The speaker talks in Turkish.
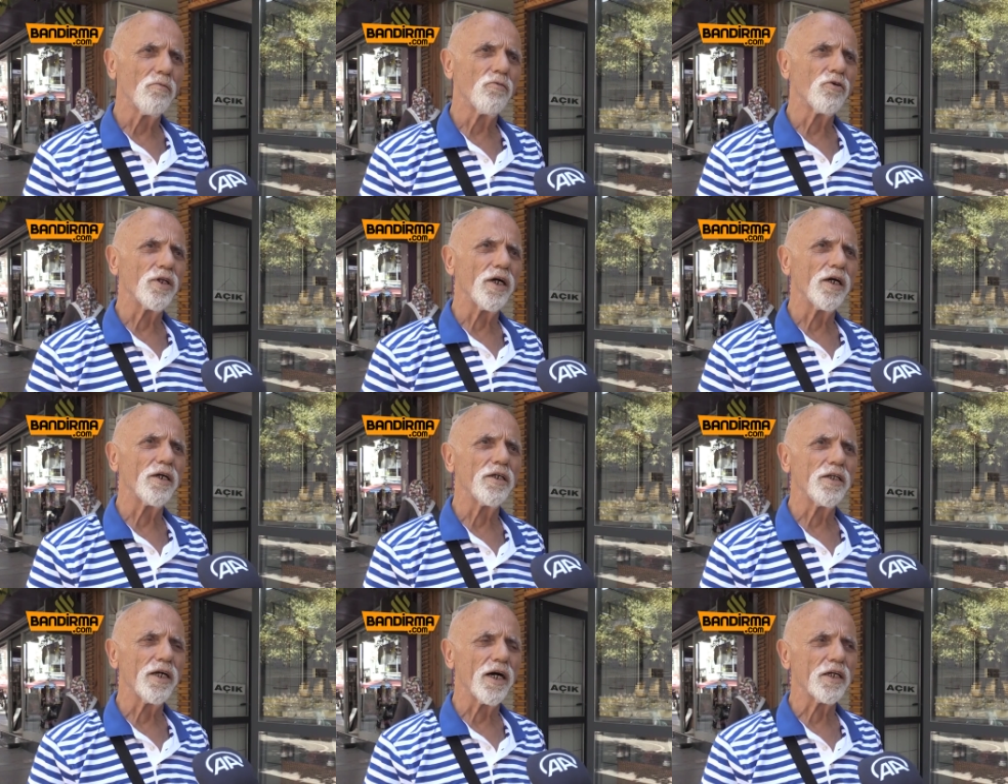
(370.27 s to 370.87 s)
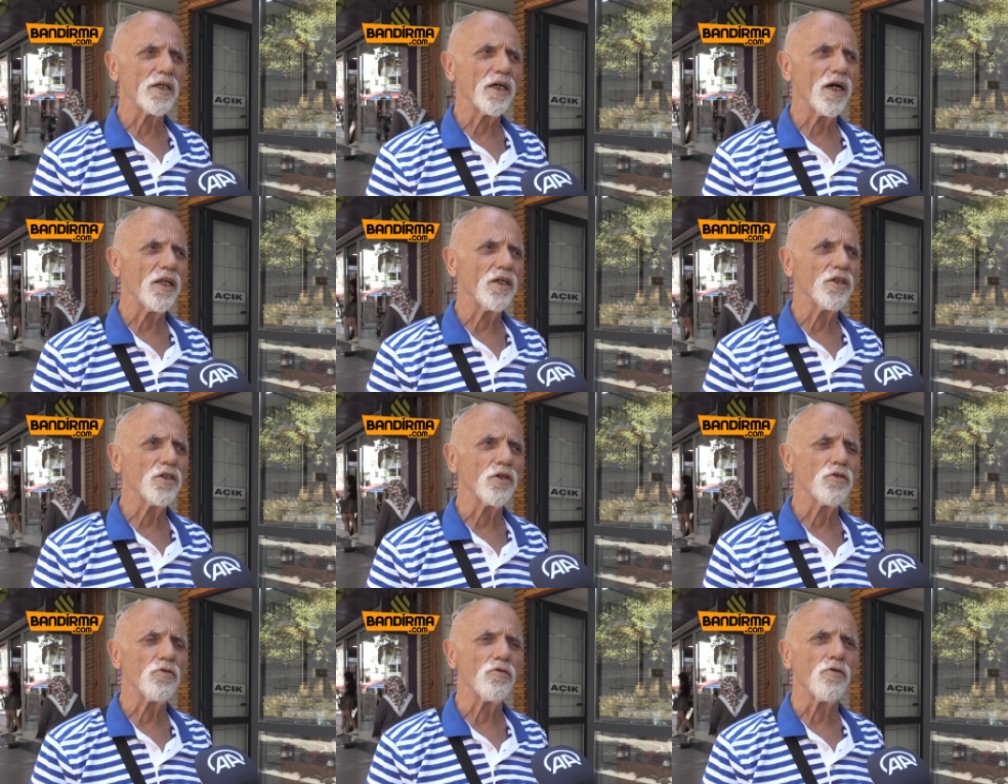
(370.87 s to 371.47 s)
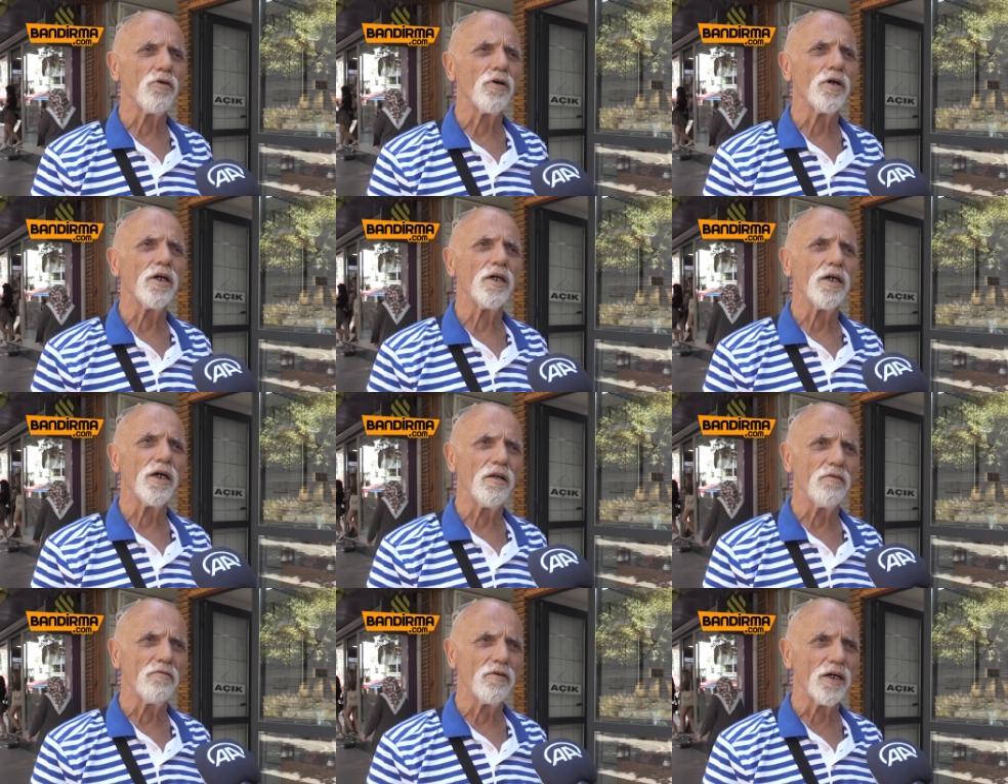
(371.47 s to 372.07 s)
Buradan giderken 2 kilo
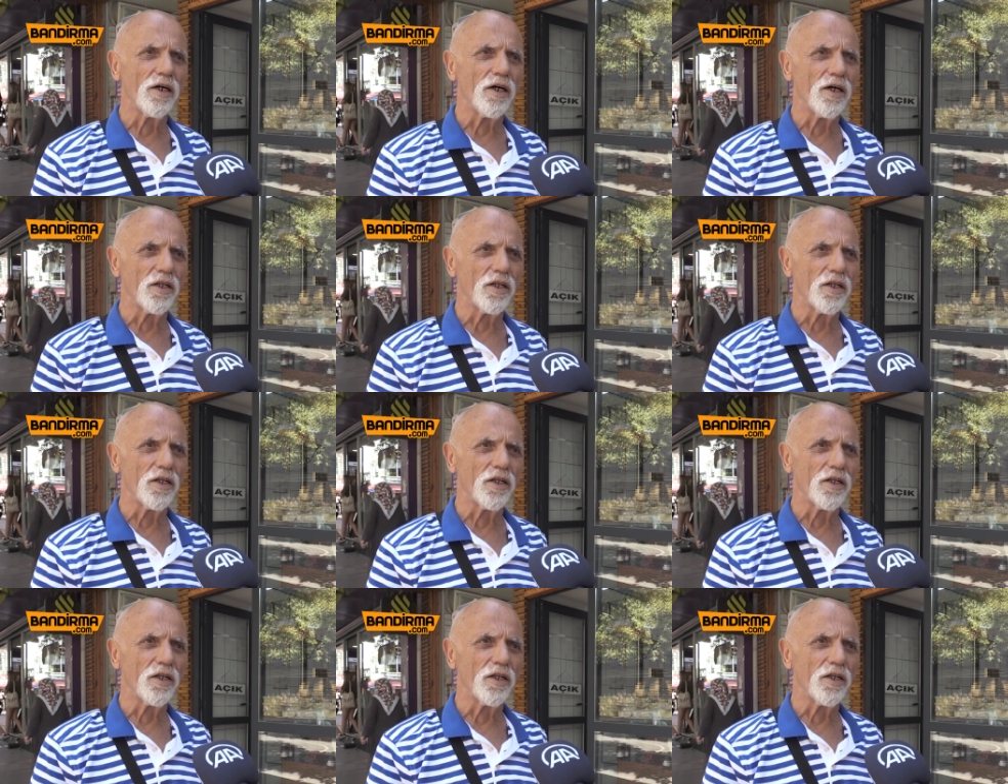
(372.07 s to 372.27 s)
elva